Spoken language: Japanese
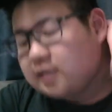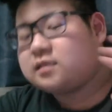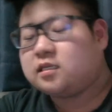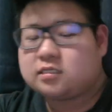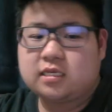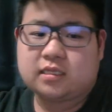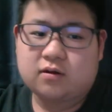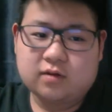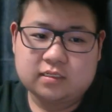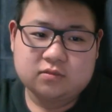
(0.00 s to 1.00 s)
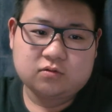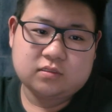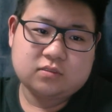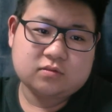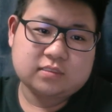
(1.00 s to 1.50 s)
ンってつけたのがいいとこで
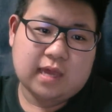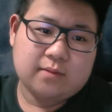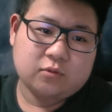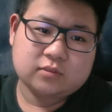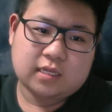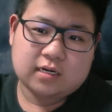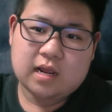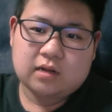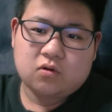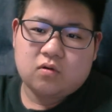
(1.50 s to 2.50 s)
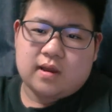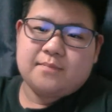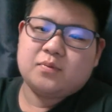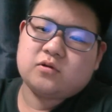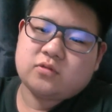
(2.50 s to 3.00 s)
すよ。サーモン田中が
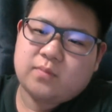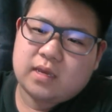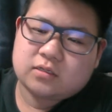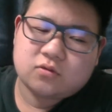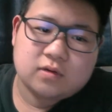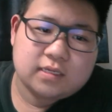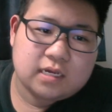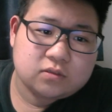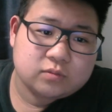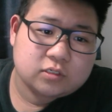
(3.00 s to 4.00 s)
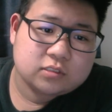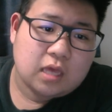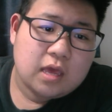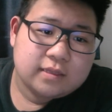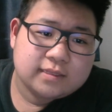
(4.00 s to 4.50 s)
ローガン・ポールの迷惑動画意外に面白くった。
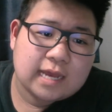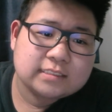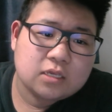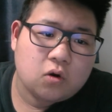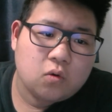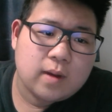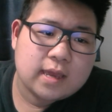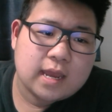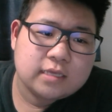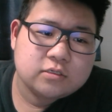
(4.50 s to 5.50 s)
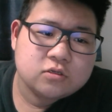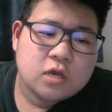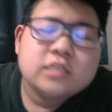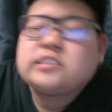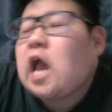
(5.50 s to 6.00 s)
なぜお前が言う
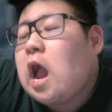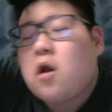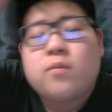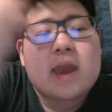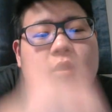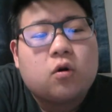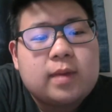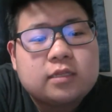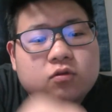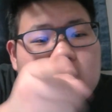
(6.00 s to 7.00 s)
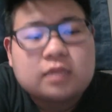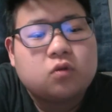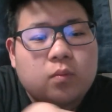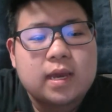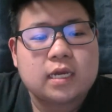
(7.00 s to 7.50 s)
じゃあお前コメントなんで
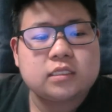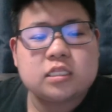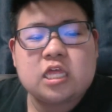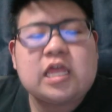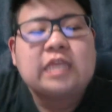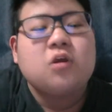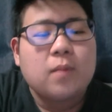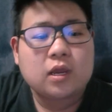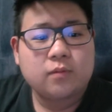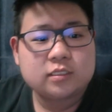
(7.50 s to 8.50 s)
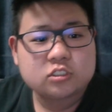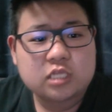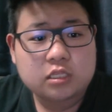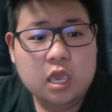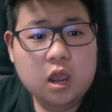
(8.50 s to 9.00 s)
お前が言ってんだよなんでお前コメントし
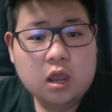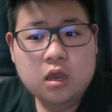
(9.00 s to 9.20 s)
てんだよ